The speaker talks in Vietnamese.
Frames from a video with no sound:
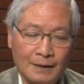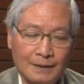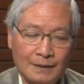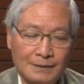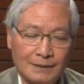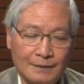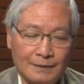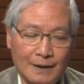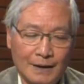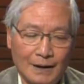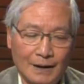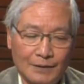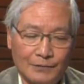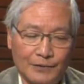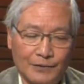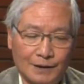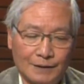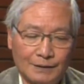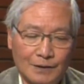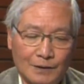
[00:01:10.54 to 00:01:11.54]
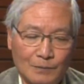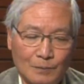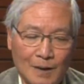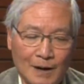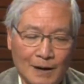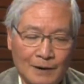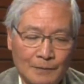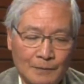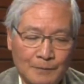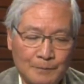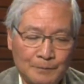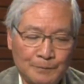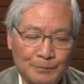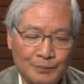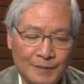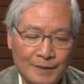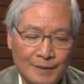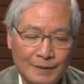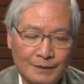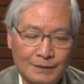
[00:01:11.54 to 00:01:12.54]
Sau đây là phần thông báo.
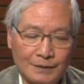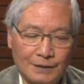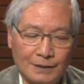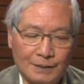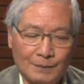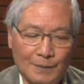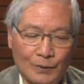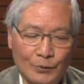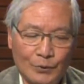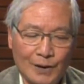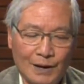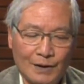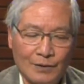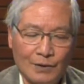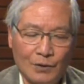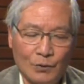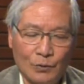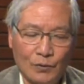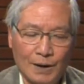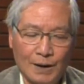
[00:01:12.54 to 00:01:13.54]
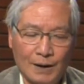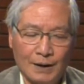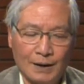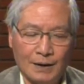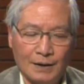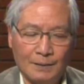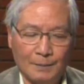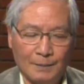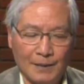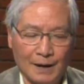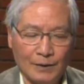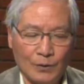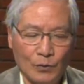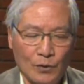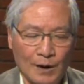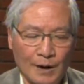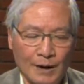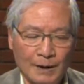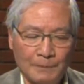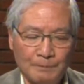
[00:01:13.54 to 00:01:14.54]
Trường mẫu giáo Âu Cơ mãn
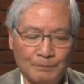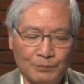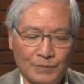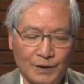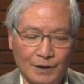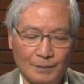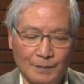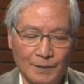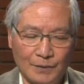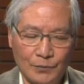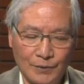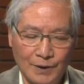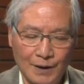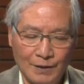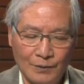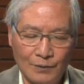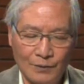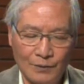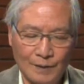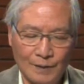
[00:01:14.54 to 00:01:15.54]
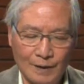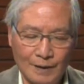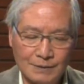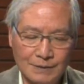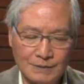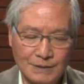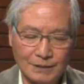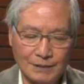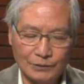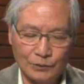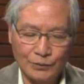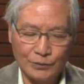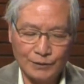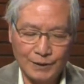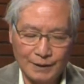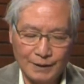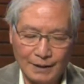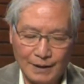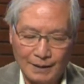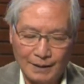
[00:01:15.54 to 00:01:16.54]
khóa, trường mẫu giáo Âu Cơ sẽ tổ
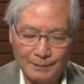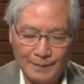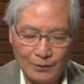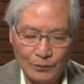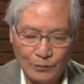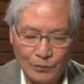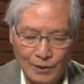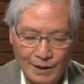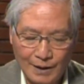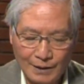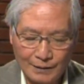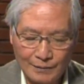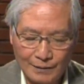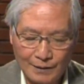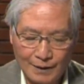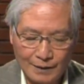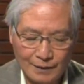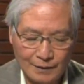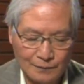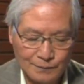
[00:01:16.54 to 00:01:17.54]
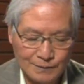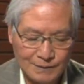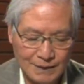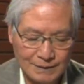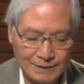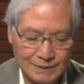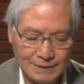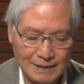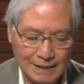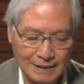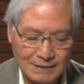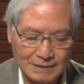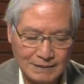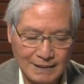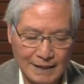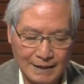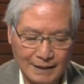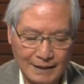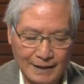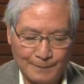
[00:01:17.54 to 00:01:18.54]
chức lễ mãn khóa cho các học sinh sẵn
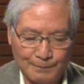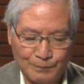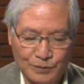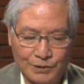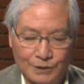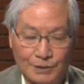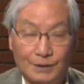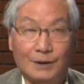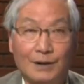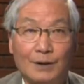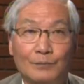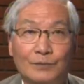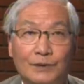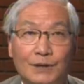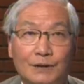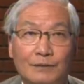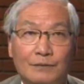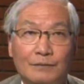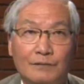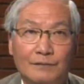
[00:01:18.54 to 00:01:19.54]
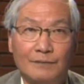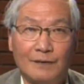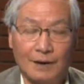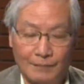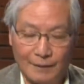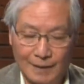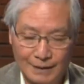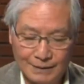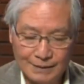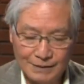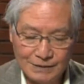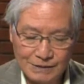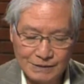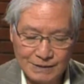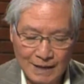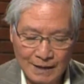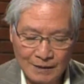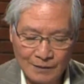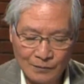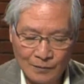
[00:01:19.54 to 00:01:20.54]
sàng nhập trường dòng chính vào ngày thứ
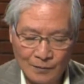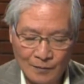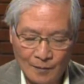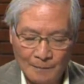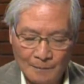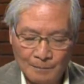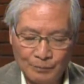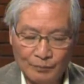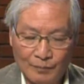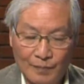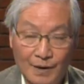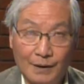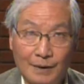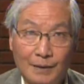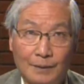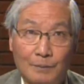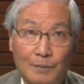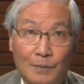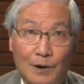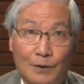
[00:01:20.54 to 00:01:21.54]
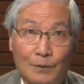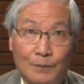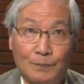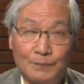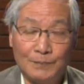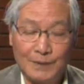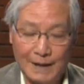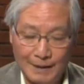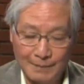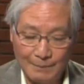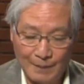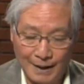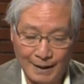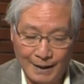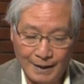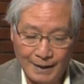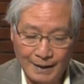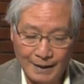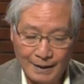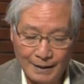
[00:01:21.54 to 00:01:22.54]
sáu 11 tháng
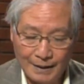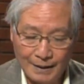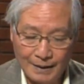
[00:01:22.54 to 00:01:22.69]
7